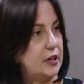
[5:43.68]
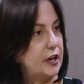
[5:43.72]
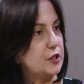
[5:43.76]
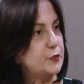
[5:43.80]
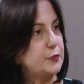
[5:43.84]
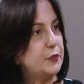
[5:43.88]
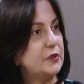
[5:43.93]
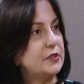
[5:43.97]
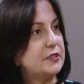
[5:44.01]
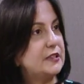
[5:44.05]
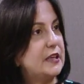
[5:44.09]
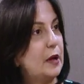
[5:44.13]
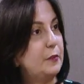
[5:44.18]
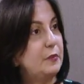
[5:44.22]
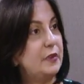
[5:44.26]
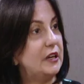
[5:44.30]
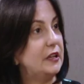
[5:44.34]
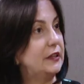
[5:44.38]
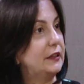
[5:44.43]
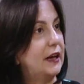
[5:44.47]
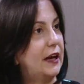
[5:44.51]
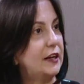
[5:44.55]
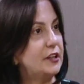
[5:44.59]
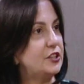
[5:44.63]
a
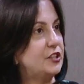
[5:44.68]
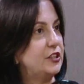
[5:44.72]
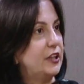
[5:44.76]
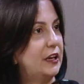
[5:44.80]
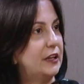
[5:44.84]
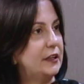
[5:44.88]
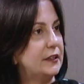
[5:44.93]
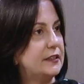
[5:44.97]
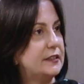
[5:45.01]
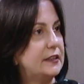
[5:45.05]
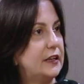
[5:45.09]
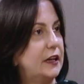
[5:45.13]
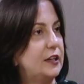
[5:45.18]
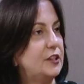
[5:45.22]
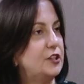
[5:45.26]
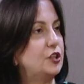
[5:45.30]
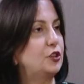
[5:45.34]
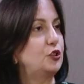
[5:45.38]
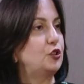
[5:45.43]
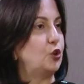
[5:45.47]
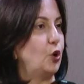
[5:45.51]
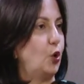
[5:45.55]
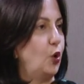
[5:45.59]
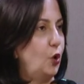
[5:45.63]
responsabilidade tem que ser
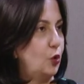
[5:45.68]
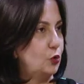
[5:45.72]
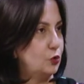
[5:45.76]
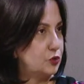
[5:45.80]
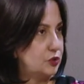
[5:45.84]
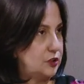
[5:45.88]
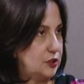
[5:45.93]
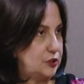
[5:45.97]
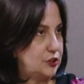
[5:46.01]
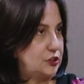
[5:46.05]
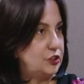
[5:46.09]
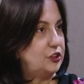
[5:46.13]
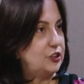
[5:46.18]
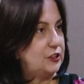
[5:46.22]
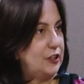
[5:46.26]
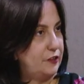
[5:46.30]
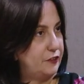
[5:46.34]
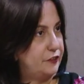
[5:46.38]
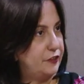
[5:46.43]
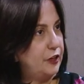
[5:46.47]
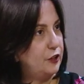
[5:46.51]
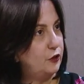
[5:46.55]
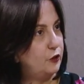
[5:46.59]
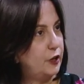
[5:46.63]
de todos. A gente está
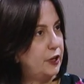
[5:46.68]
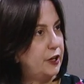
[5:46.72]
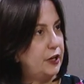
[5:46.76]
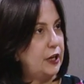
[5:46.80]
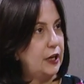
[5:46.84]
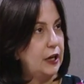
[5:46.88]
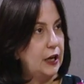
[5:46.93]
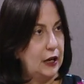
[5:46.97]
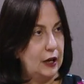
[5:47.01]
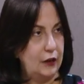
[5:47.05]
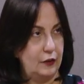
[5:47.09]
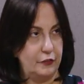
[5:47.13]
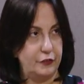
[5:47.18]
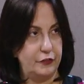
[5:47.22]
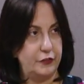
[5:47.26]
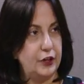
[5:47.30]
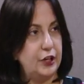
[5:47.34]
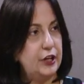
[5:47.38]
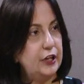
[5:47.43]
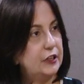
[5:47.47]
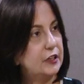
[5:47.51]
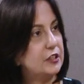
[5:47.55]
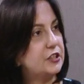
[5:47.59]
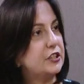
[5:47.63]
vendo aí
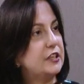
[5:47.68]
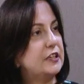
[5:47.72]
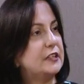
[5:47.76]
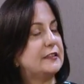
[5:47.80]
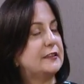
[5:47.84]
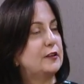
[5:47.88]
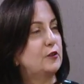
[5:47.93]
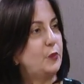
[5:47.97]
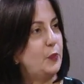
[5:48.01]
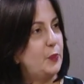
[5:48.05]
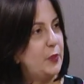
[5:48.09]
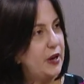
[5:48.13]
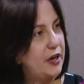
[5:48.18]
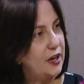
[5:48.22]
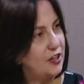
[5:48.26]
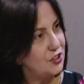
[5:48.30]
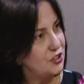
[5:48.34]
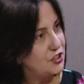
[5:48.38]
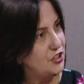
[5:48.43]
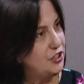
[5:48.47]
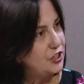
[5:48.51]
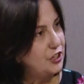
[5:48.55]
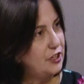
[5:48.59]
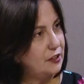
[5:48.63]
vidas que são
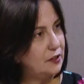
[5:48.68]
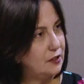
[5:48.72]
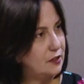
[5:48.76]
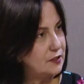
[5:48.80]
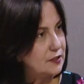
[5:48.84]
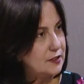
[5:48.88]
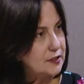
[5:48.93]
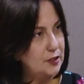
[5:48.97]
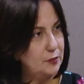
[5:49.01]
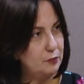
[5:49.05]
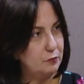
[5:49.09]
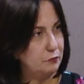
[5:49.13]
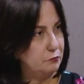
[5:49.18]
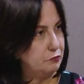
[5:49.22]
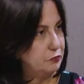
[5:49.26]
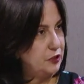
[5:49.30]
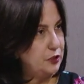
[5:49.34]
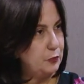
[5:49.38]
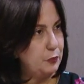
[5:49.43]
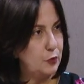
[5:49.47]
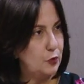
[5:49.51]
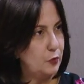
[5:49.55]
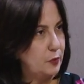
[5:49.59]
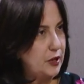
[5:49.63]
perdidas, que
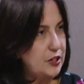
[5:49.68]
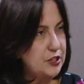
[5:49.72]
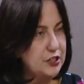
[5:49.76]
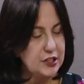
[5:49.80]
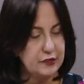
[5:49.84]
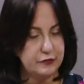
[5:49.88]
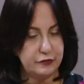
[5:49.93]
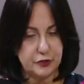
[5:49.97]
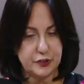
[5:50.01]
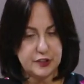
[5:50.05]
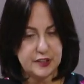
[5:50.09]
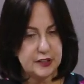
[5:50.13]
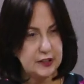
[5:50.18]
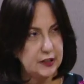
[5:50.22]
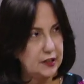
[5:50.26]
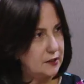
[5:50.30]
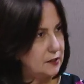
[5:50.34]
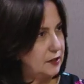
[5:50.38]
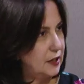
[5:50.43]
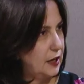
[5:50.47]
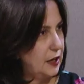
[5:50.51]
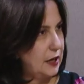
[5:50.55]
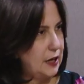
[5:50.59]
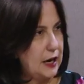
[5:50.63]
por mais que você
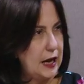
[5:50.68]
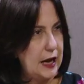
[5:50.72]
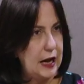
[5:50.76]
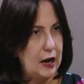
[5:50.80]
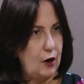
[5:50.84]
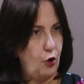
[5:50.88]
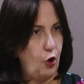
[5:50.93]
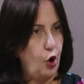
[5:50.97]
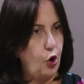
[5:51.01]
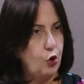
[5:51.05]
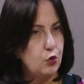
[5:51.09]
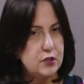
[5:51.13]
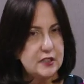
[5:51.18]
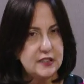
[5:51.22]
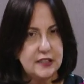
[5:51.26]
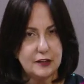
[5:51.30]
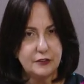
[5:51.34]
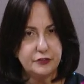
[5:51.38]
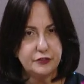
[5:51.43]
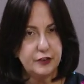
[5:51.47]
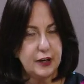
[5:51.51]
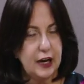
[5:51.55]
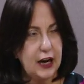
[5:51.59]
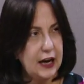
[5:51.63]
ah,
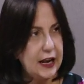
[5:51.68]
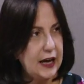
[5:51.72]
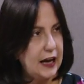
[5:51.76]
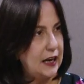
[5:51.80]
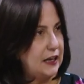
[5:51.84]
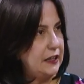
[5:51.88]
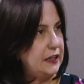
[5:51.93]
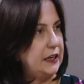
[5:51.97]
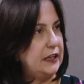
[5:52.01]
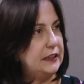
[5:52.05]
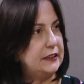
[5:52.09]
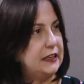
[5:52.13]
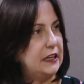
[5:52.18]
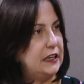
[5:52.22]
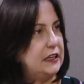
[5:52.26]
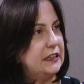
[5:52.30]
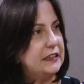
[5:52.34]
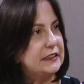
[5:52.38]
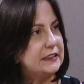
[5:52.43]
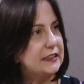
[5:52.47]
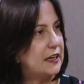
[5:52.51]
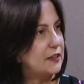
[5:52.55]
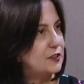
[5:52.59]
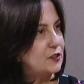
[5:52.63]
ouça falar em
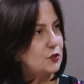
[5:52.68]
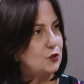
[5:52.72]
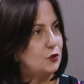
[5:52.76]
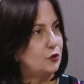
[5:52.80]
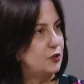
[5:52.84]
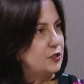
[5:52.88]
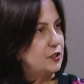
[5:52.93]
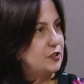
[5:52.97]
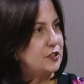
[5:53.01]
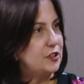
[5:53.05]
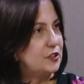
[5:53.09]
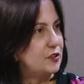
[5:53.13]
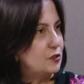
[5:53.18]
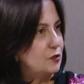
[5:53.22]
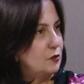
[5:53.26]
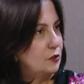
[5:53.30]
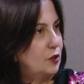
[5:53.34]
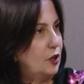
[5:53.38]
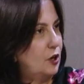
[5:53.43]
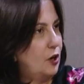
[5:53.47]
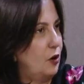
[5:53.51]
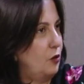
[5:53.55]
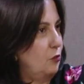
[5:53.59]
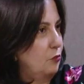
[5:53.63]
indenizações, isso
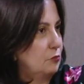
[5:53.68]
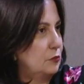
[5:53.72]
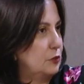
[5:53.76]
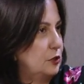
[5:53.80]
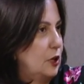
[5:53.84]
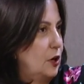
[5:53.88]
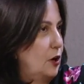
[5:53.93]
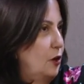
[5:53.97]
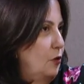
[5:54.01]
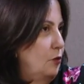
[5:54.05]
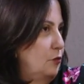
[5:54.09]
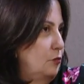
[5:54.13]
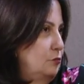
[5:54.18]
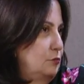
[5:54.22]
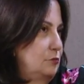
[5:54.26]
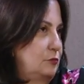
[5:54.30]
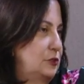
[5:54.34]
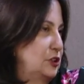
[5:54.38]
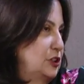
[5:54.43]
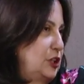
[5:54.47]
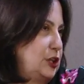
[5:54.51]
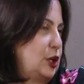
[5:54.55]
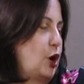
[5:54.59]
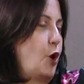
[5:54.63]
não não
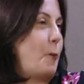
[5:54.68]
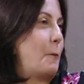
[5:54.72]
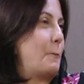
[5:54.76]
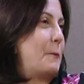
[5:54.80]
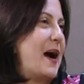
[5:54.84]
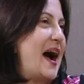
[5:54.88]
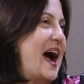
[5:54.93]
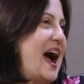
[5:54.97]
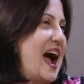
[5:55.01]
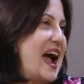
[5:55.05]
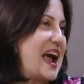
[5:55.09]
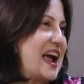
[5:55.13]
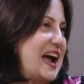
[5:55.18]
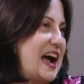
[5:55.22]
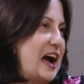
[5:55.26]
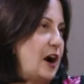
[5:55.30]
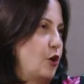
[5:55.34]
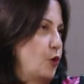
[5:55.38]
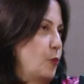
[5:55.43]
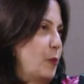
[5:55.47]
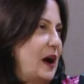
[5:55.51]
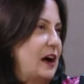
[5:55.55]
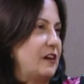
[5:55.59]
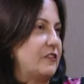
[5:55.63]
não, não paga
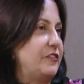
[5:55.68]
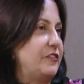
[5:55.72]
nada, uma é